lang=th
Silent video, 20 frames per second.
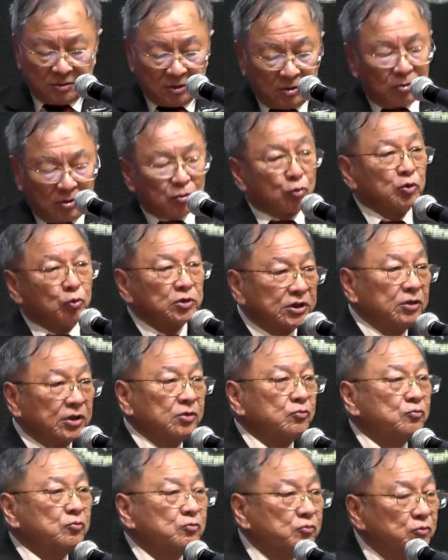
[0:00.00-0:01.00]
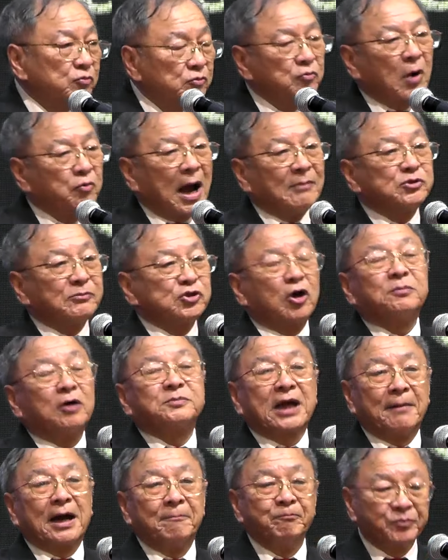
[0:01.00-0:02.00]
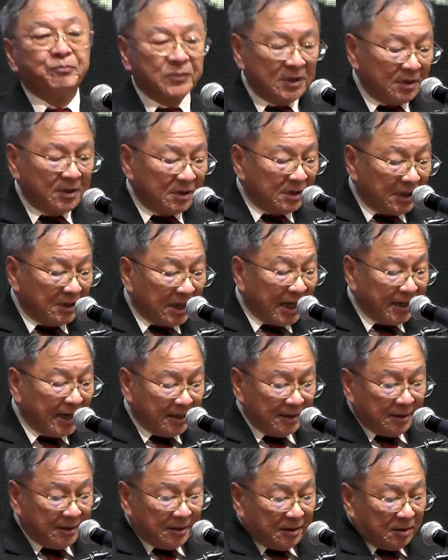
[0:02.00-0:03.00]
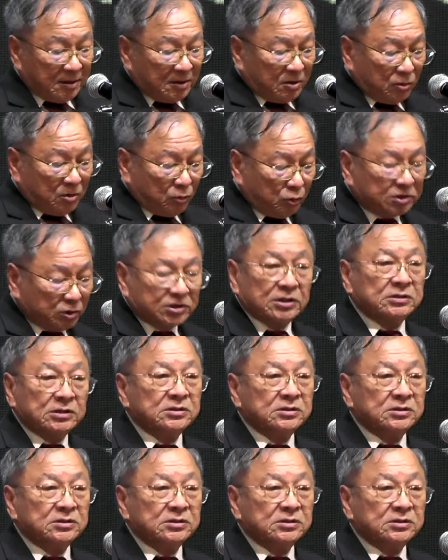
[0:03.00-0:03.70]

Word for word: รู้ถึงความชอบธรรม และรู้ถึง